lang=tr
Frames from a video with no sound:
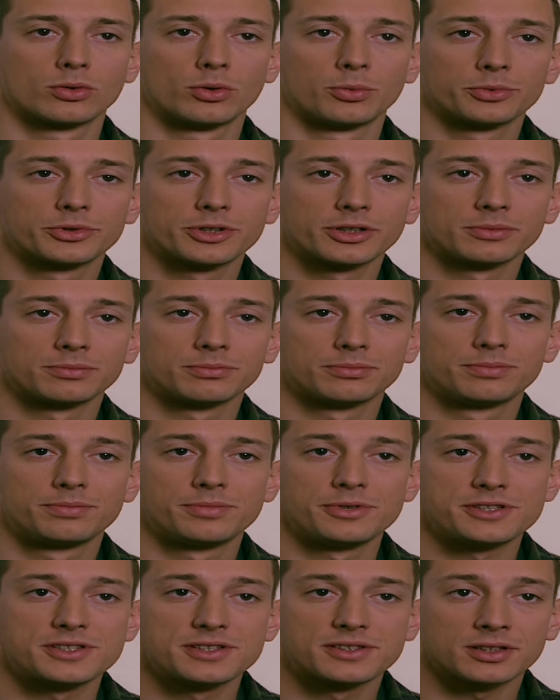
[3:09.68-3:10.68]
Komutanım,
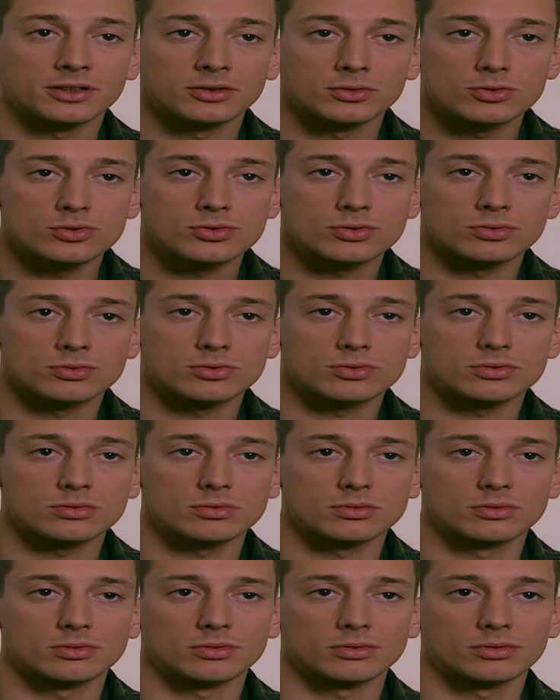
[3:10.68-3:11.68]
bizi tanıyorsunuz.
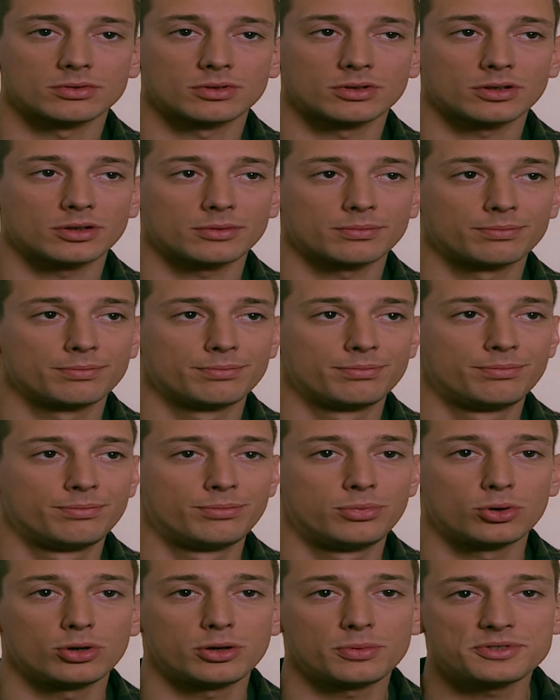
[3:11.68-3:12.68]

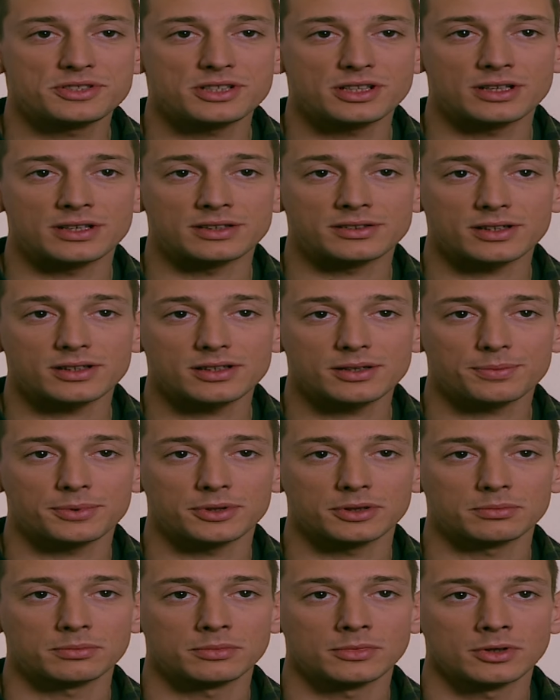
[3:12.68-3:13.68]
Böyle bir şeyi neden
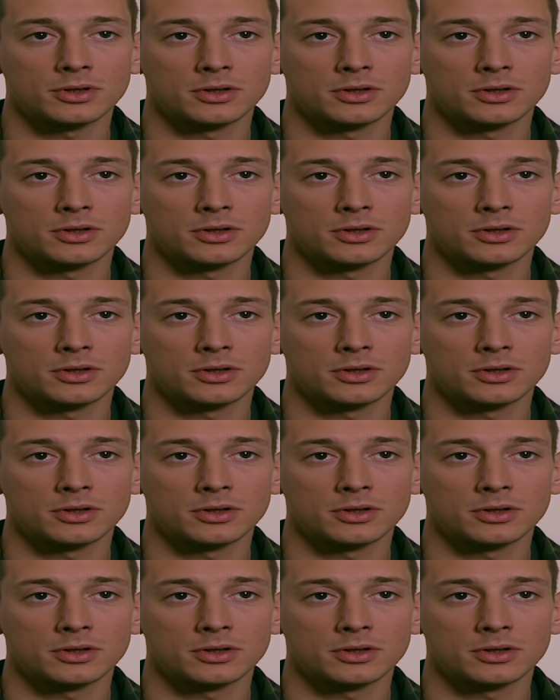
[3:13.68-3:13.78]
yapalım?